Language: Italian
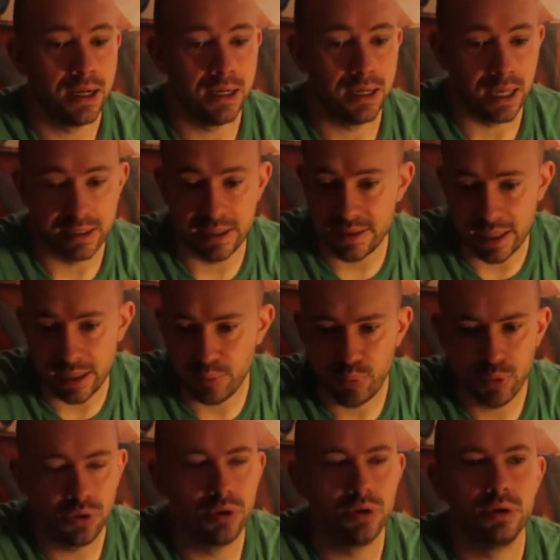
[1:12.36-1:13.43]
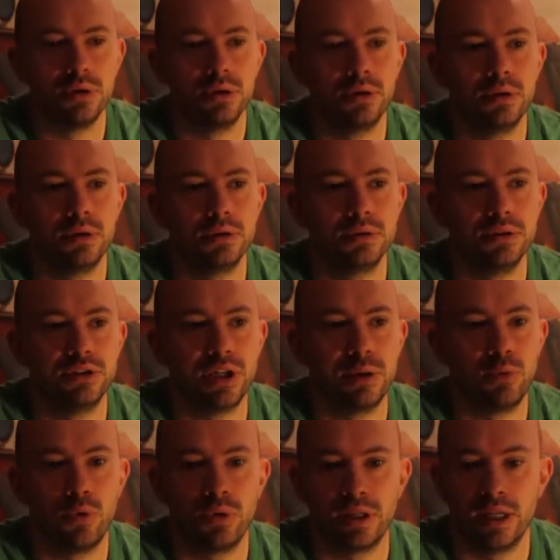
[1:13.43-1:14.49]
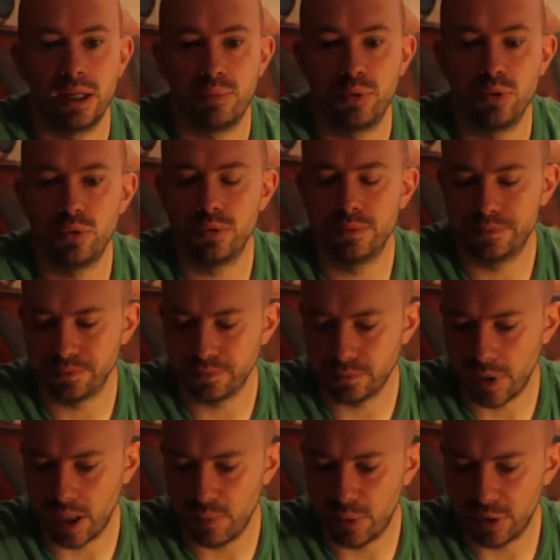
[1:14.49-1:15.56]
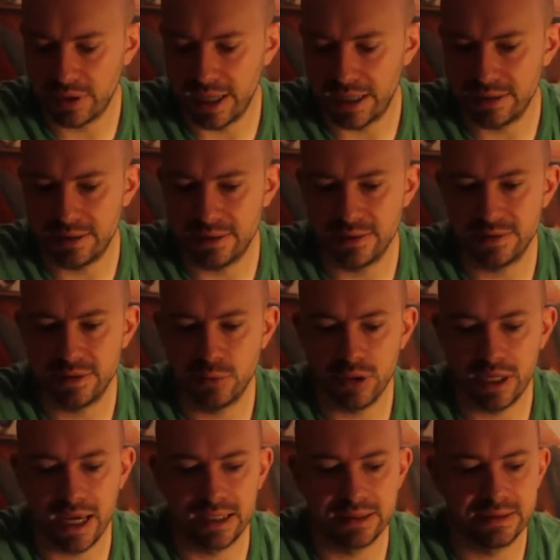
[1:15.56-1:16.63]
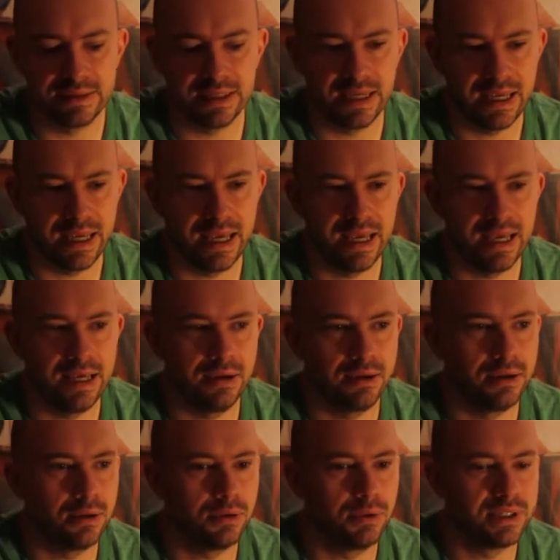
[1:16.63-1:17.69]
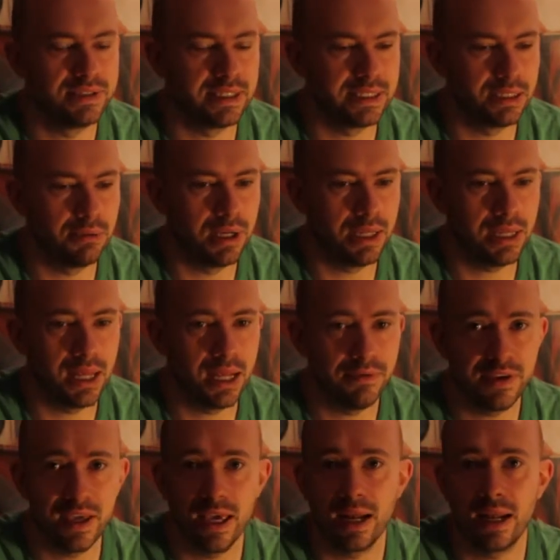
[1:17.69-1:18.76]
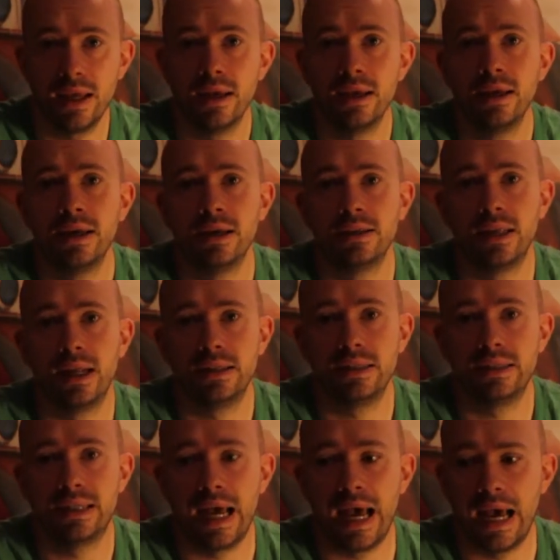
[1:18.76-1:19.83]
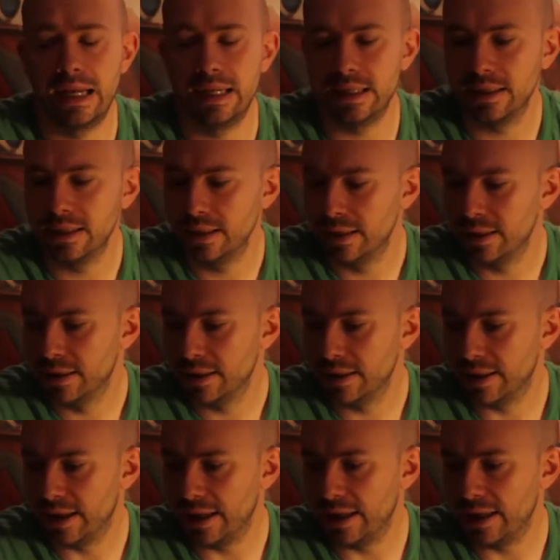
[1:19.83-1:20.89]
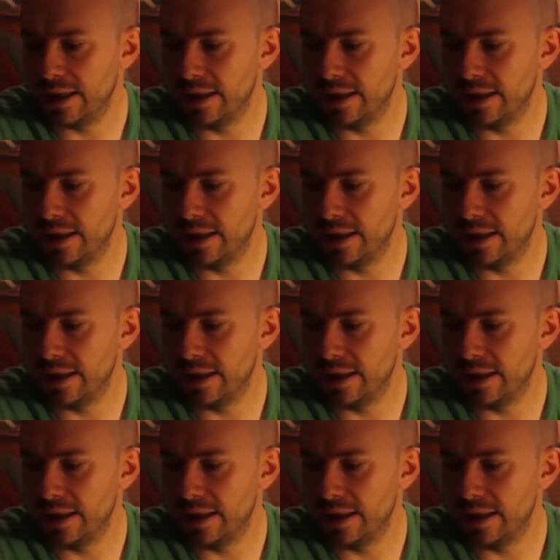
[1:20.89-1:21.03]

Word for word: Ad esempio, eh, diciamo, una delle più importanti testimonianze è, eh, è stata quella dell'aviere della Ditali che...